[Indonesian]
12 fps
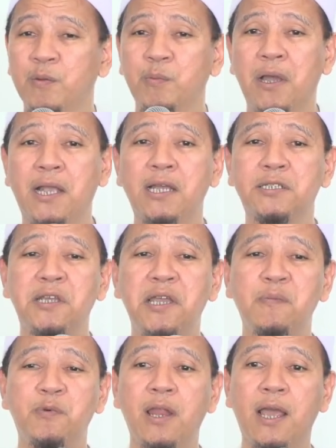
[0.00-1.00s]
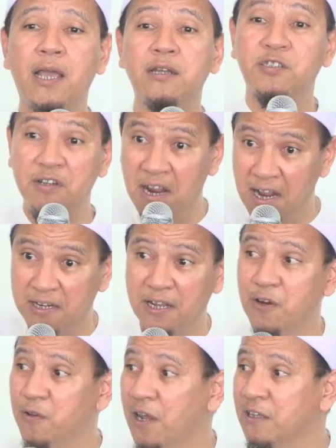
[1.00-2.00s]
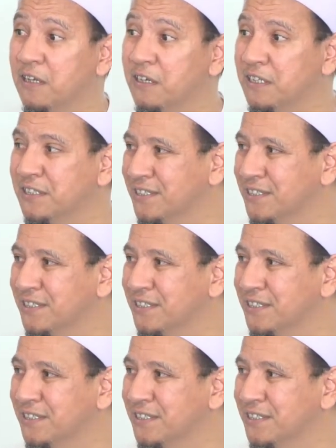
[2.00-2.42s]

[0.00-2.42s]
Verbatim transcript: maka saya pun akan senang dengan orang tadi.